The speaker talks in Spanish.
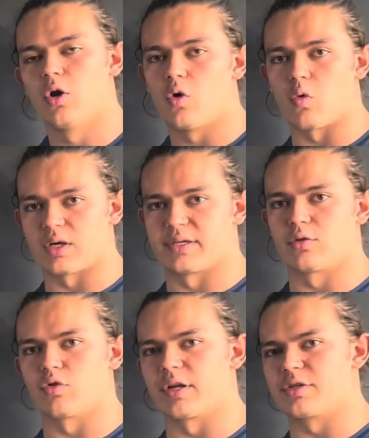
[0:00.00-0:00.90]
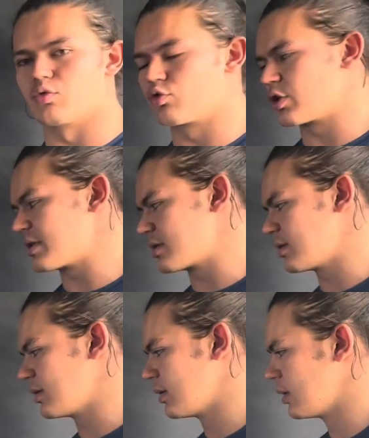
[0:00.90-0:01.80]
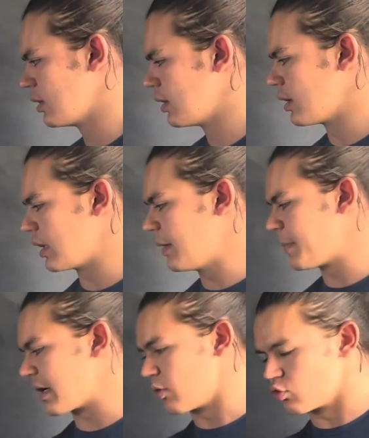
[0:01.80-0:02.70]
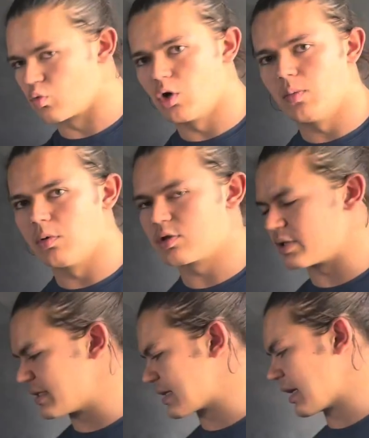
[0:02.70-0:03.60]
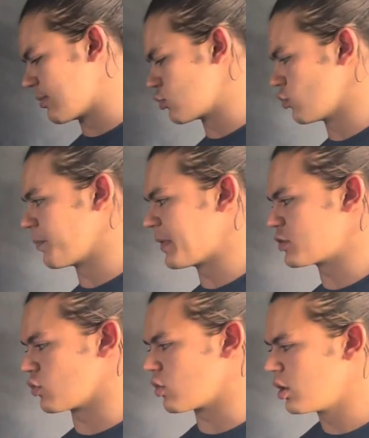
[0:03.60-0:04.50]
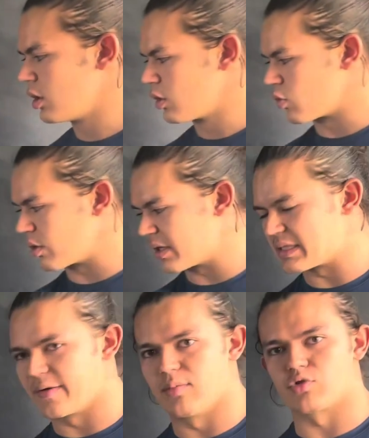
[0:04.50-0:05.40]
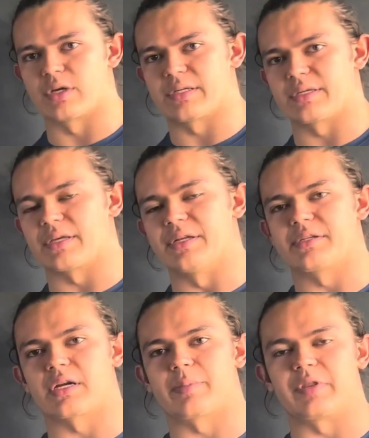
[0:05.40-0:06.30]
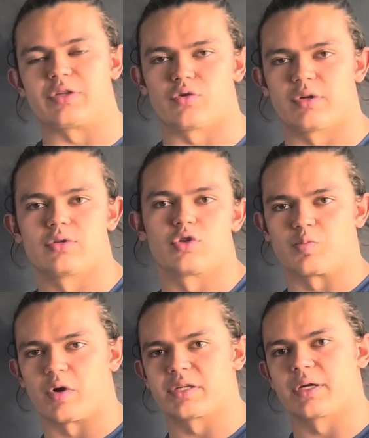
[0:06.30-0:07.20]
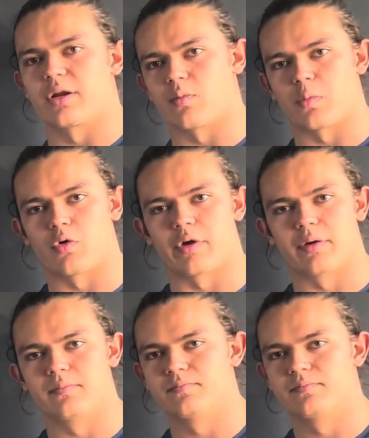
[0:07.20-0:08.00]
o haciendo knees to chest. Y para los wobbles escalemos un peso con que sabemos que esas 15 repeticiones nos pueden salir un broken.